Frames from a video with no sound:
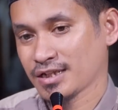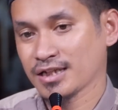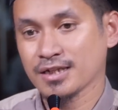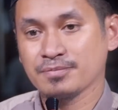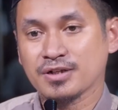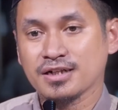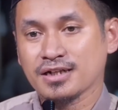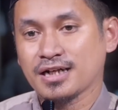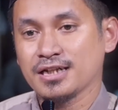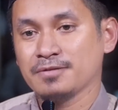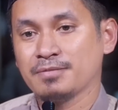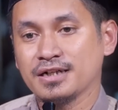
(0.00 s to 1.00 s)
Karena
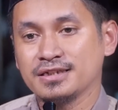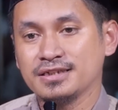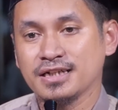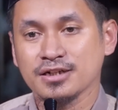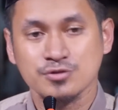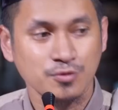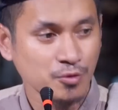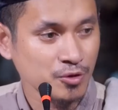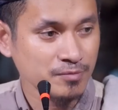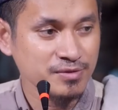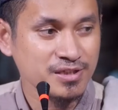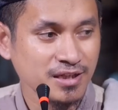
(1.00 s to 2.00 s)
barangkali dia
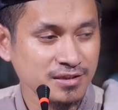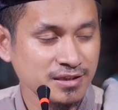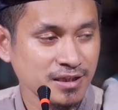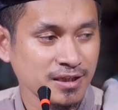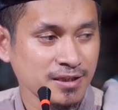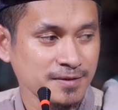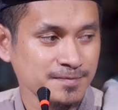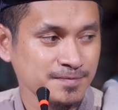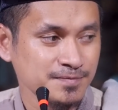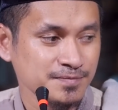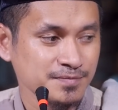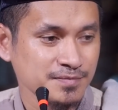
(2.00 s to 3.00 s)
zuhur misalnya,
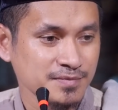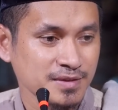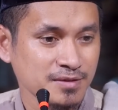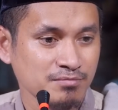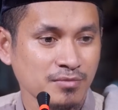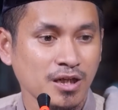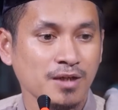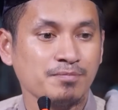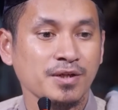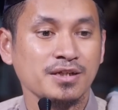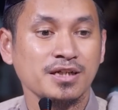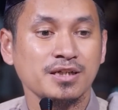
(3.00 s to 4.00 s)

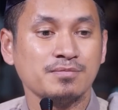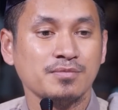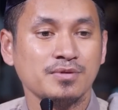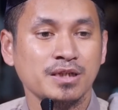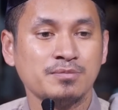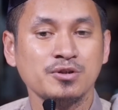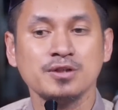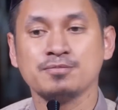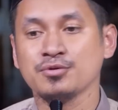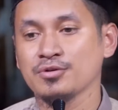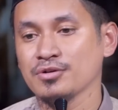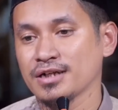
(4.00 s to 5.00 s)
bapak dan
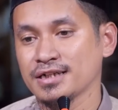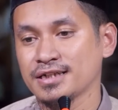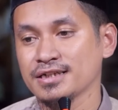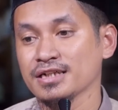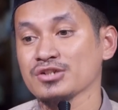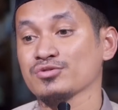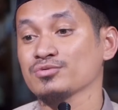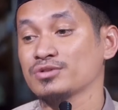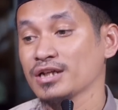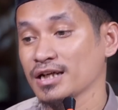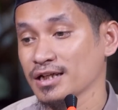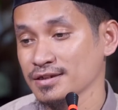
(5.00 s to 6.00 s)
ibu-ibu ada yang
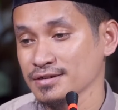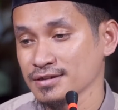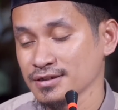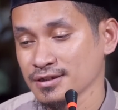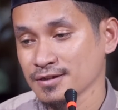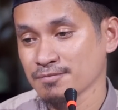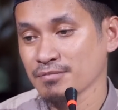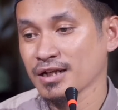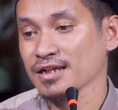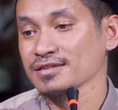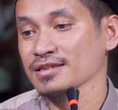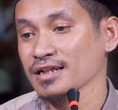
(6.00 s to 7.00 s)
sudah
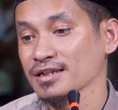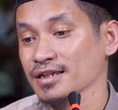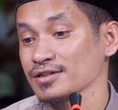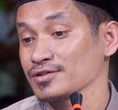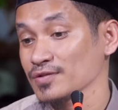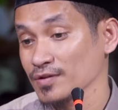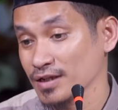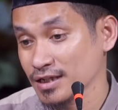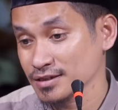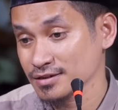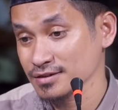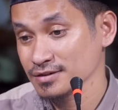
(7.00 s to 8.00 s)
melaksanakan
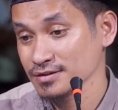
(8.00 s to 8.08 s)
sholat